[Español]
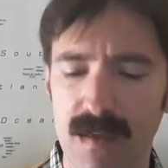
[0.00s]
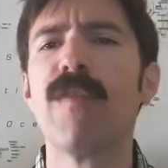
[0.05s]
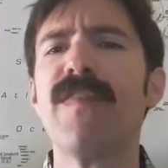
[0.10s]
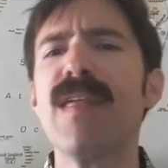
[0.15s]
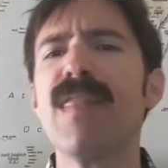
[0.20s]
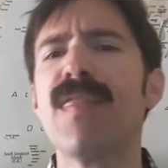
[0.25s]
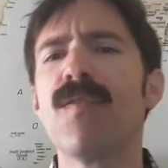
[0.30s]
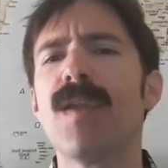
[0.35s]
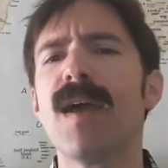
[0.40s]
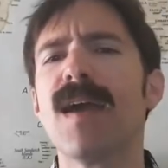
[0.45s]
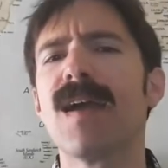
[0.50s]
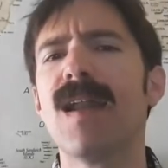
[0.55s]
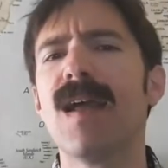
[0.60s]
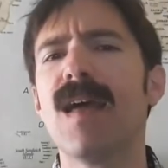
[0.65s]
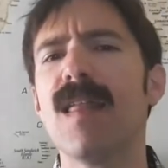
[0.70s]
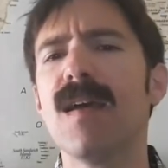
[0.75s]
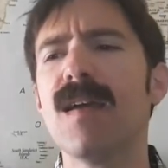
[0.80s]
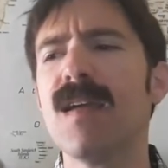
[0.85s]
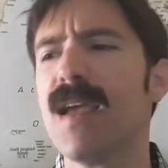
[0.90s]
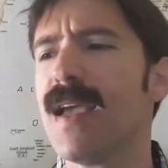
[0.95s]
Ofrece una
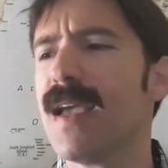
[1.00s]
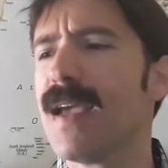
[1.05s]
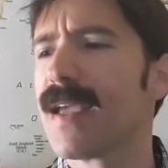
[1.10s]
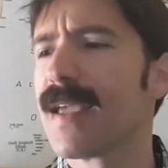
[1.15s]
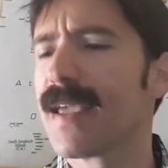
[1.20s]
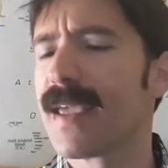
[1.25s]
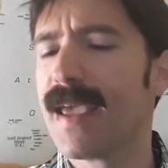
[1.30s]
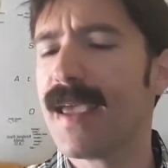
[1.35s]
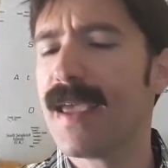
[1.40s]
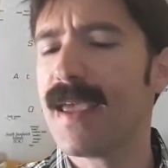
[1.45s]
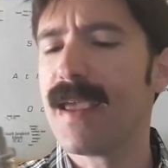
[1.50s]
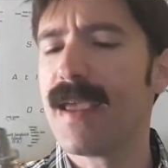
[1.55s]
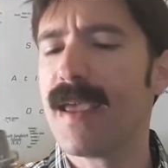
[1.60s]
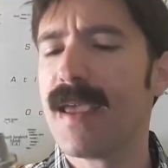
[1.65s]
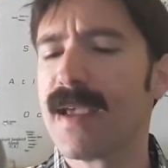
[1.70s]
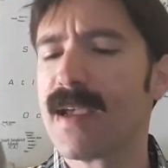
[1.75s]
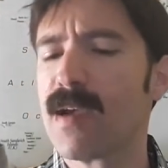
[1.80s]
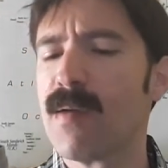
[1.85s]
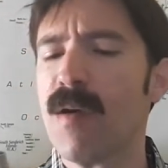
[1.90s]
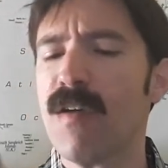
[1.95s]
calada
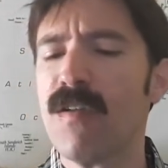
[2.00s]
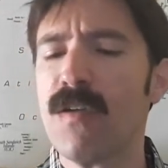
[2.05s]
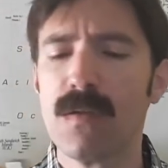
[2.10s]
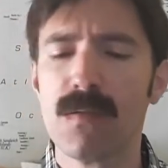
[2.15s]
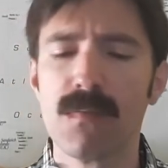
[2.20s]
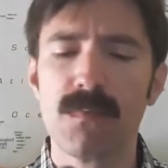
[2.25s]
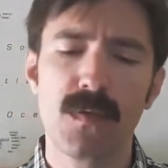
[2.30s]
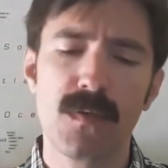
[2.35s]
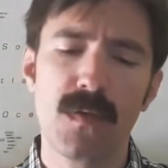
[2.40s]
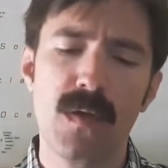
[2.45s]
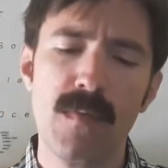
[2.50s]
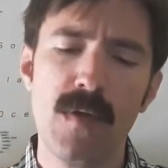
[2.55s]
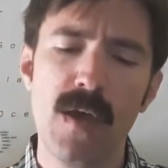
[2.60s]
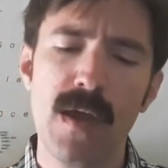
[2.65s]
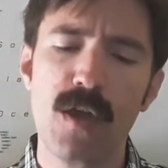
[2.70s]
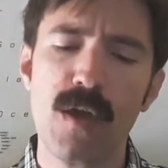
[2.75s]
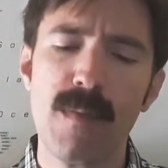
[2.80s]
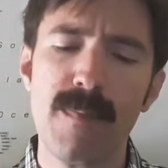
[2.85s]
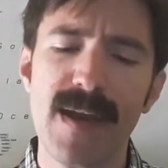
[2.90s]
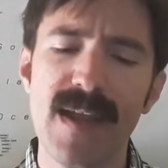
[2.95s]
que como, como,
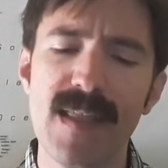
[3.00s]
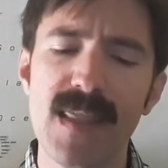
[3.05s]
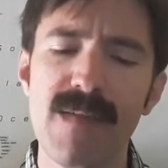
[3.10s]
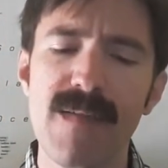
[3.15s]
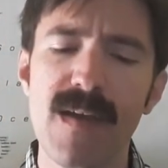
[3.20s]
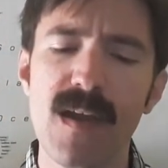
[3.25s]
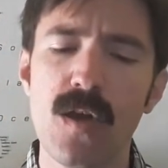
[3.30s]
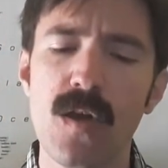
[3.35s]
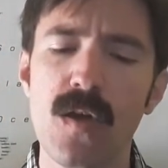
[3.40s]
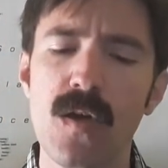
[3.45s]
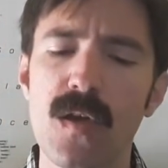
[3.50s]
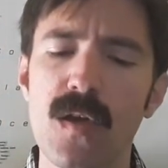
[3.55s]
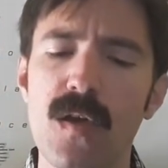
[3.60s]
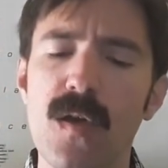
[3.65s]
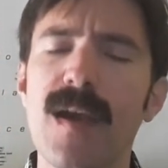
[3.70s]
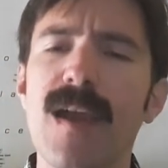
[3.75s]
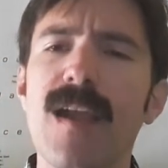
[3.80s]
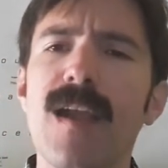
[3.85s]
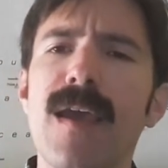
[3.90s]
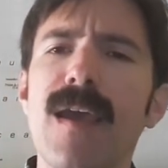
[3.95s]
en comparativa
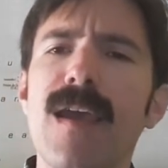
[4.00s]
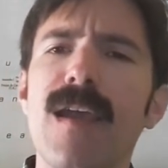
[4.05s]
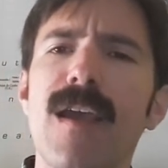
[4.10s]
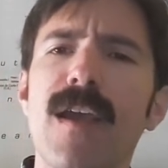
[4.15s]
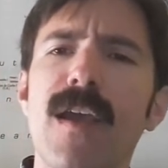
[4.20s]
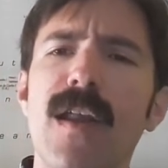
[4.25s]
con, eh,